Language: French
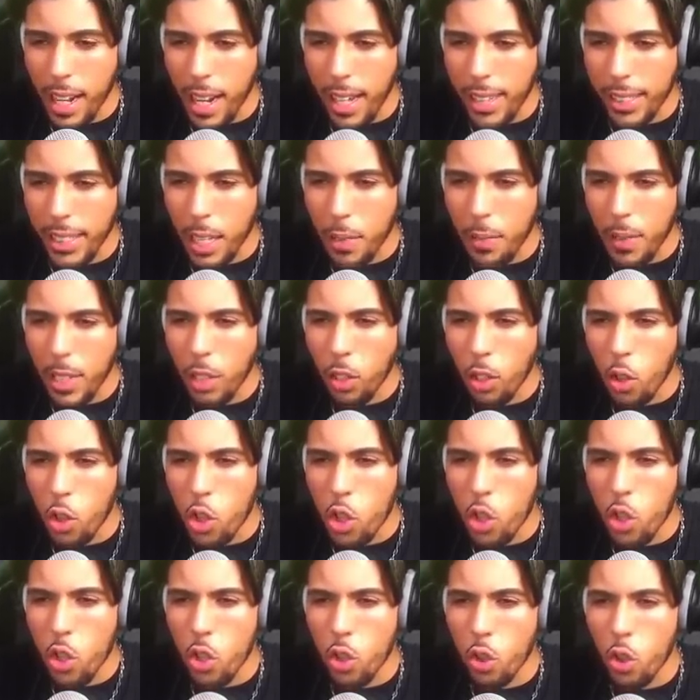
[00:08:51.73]
assez vite
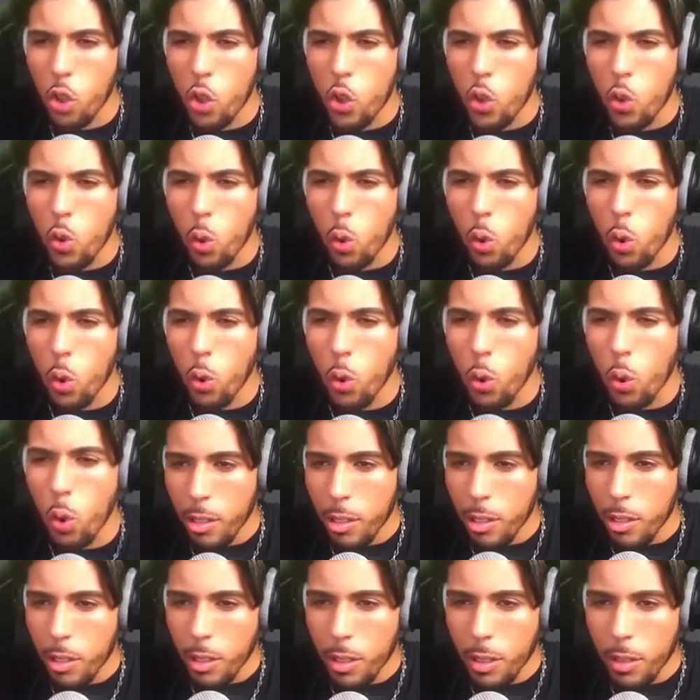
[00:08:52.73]
quand, je tourne le
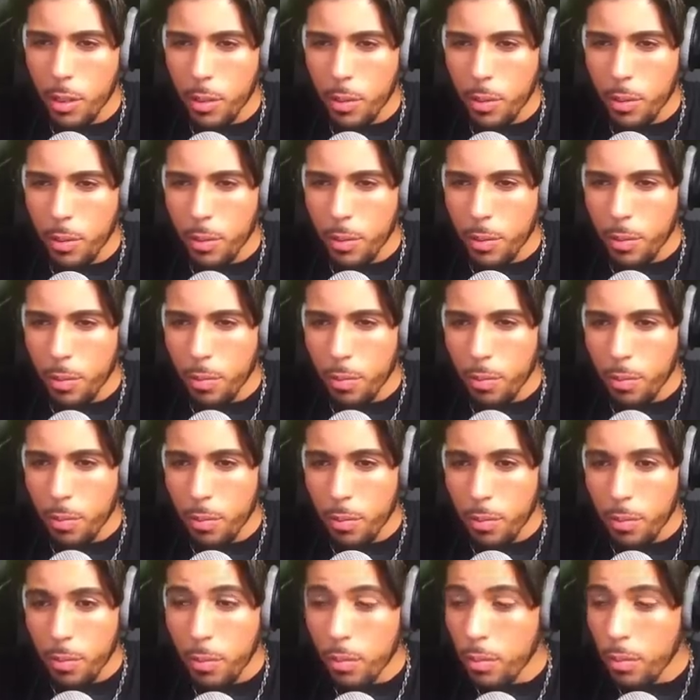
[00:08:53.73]
dos. Non,
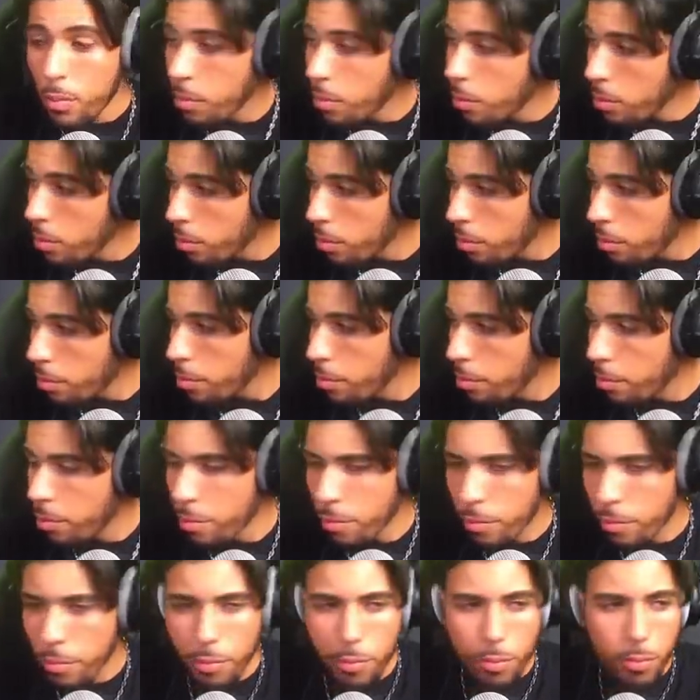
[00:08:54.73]
c'était juste la
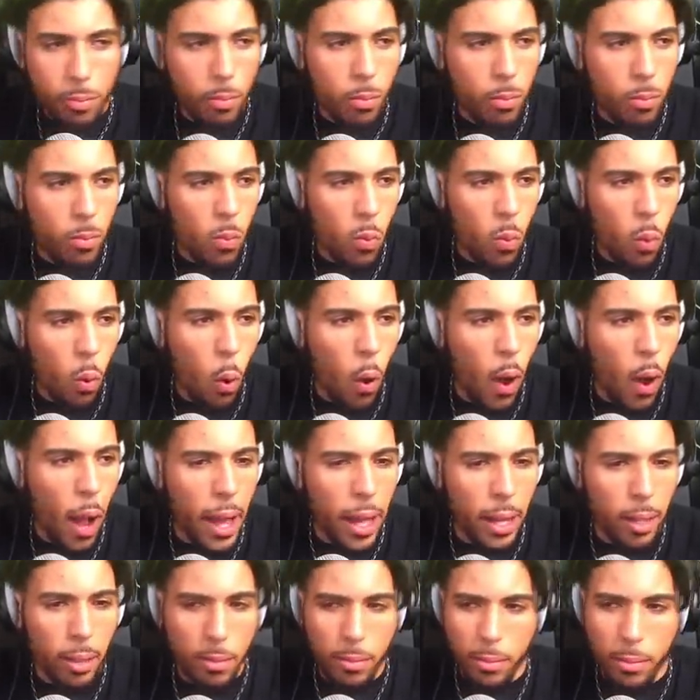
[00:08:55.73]
première fois. Mm,
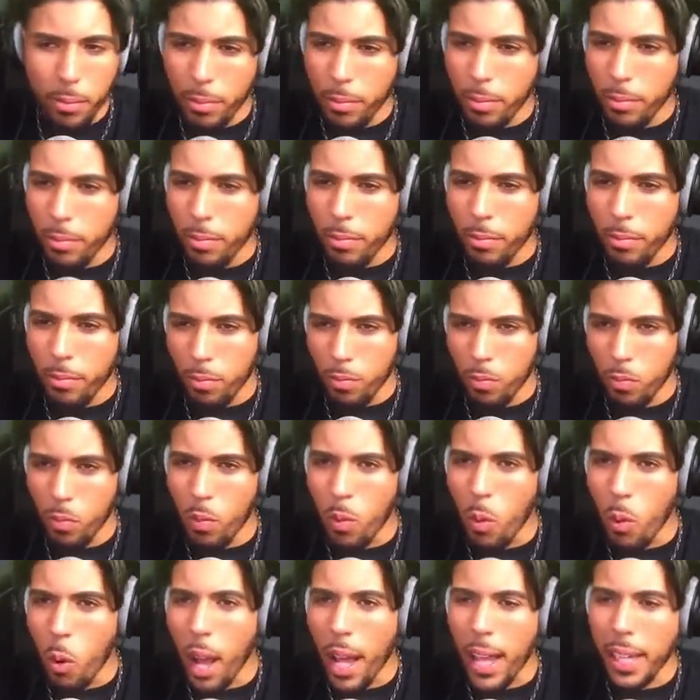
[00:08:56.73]
ouais. Je fais rien.
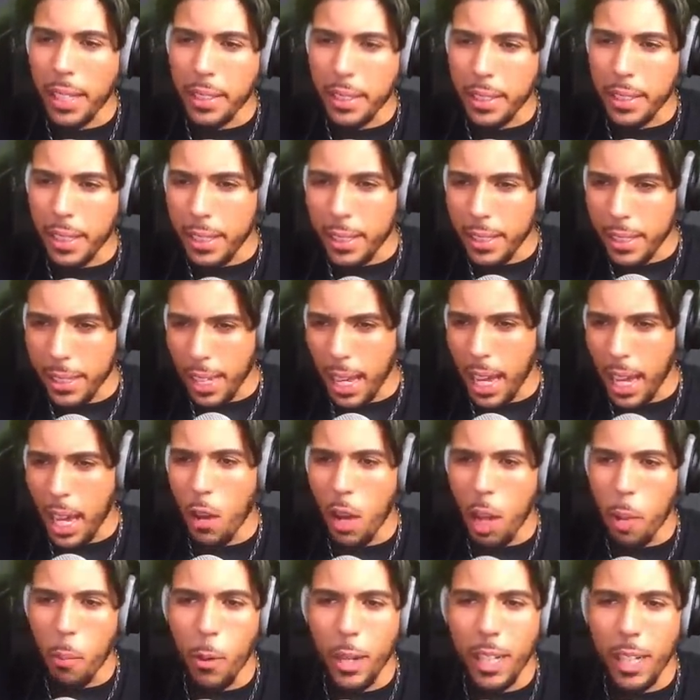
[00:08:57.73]
Mm, ouais, c'est
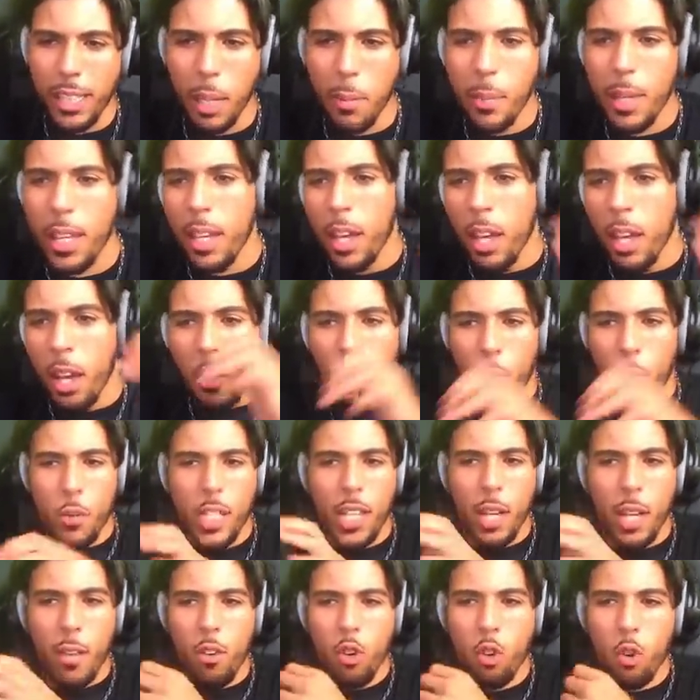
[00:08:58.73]
ça, ouais. Bon, les amis, vous
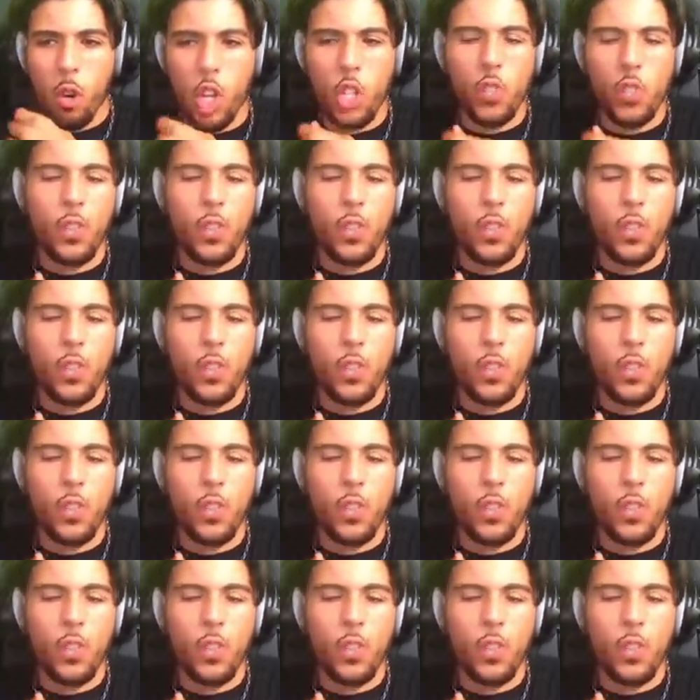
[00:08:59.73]
savez quoi Je